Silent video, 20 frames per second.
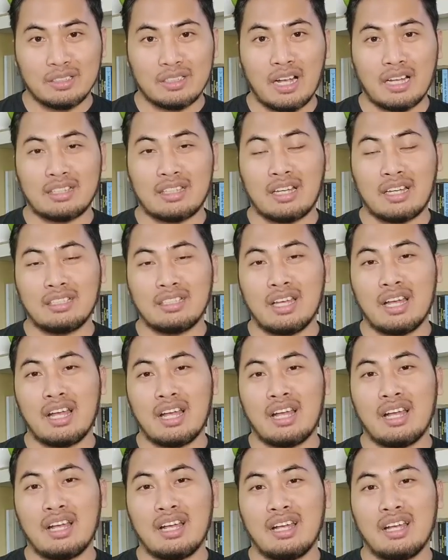
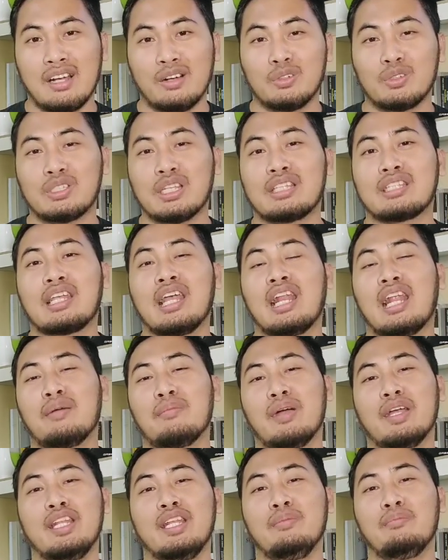Katanya Ustadz
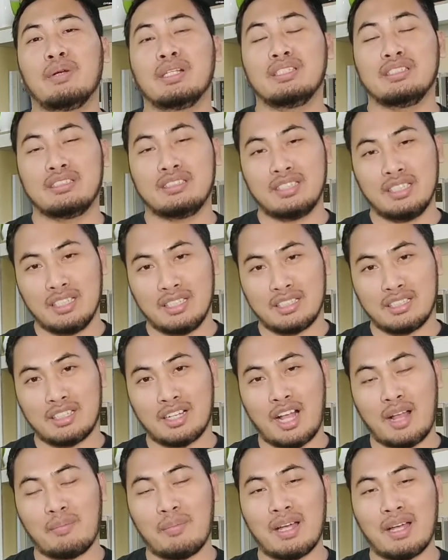Kenama ini benci
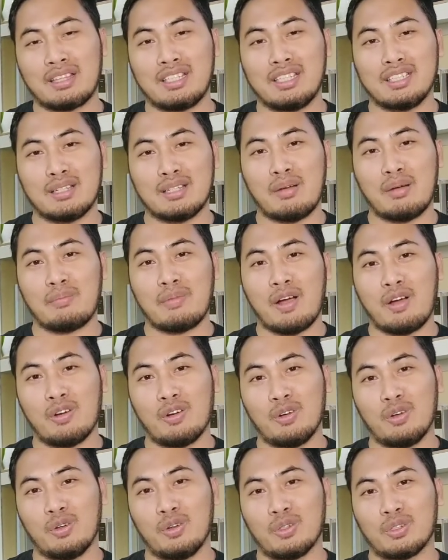setengah mati sama
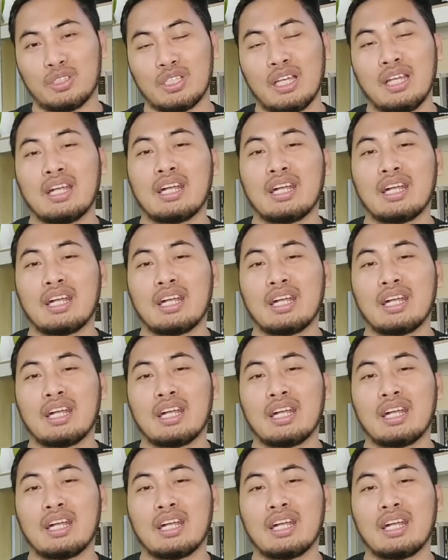Paulus.